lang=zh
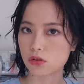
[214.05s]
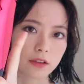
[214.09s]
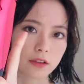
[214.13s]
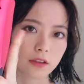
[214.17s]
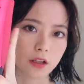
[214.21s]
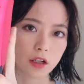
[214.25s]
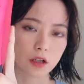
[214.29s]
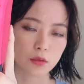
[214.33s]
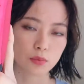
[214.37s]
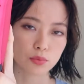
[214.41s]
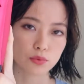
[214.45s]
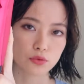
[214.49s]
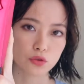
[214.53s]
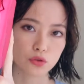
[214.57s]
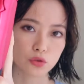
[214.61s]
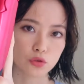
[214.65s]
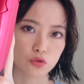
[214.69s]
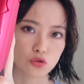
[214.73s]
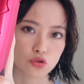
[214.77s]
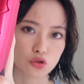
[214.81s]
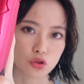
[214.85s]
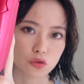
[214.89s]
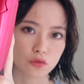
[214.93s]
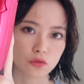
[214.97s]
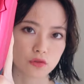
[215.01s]
第二步就
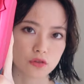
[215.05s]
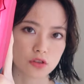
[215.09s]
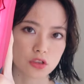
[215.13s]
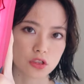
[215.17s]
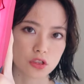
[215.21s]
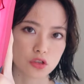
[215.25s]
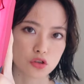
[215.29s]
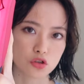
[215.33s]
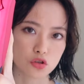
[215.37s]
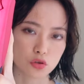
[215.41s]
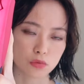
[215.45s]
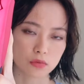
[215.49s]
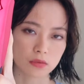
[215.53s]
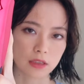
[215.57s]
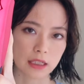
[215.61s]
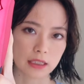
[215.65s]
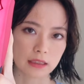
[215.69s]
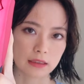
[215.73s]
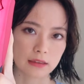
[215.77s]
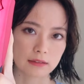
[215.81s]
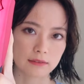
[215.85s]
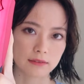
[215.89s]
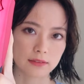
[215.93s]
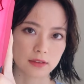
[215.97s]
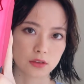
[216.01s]
用吹风机中。档
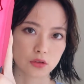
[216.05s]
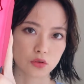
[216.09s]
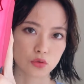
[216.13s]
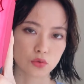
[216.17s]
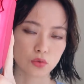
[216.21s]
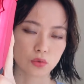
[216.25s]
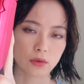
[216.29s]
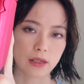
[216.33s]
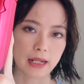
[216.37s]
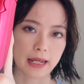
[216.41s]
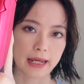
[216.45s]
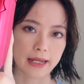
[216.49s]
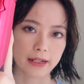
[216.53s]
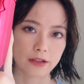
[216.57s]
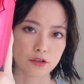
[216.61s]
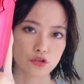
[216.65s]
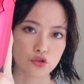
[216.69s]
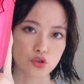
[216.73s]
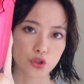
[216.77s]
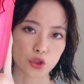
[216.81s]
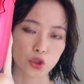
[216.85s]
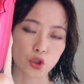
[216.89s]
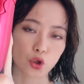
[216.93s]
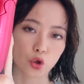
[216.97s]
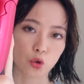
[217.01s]
的温度来
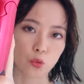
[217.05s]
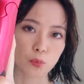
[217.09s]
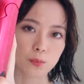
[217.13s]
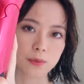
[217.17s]
吹头